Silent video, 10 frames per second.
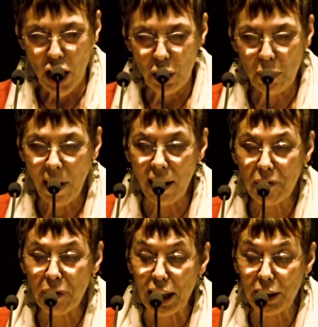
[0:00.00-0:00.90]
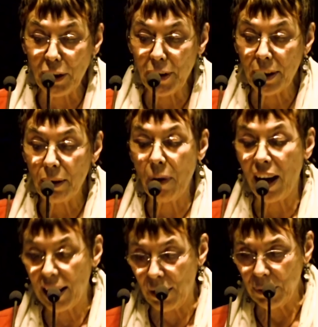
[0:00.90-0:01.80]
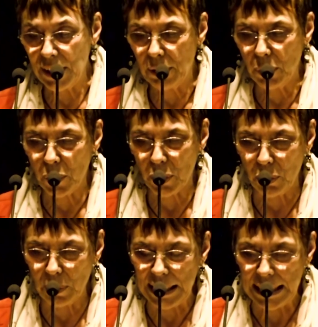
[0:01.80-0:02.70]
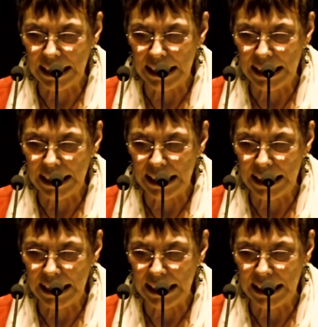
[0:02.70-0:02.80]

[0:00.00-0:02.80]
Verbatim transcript: Loire-Inférieure, Loire-Atlantique aujourd'hui,